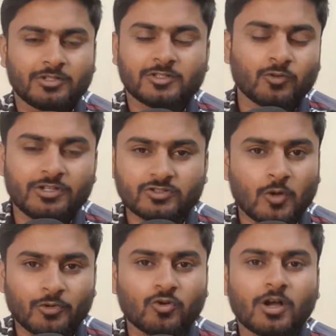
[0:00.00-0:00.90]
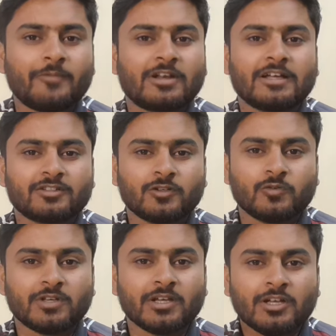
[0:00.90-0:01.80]
इसको इस टॉपिक को कवर करते
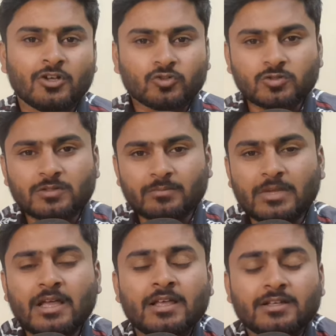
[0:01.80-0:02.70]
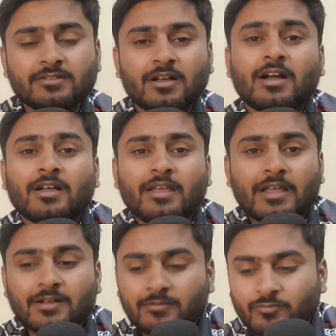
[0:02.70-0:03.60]
हुए तो मैं
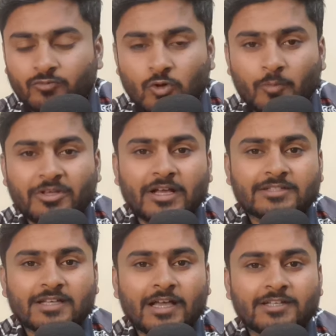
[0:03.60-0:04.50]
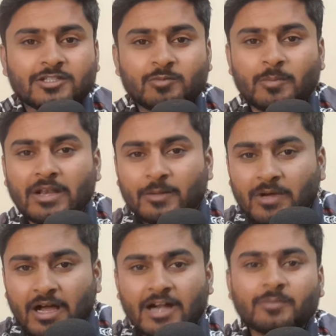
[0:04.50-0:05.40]
एक टॉपिक ऐसा है जिसपे मैं
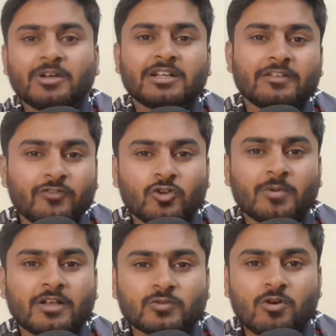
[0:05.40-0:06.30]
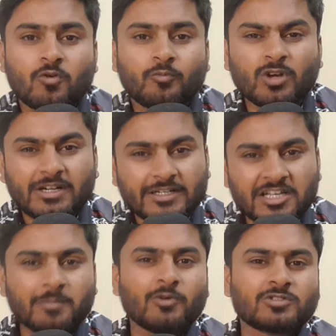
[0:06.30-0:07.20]
लगभग आठ मिनट की वीडियो बना चुका हूँ पूरा
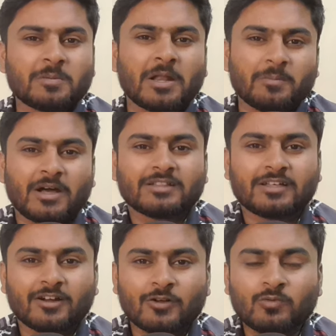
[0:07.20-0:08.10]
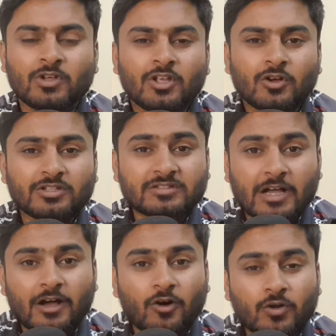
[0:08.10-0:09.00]
डिटेल में उसके बारे में बात कर रहा हूँ
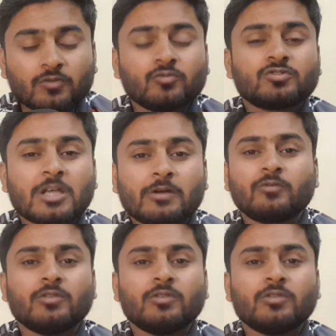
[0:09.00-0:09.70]
इसका और उसके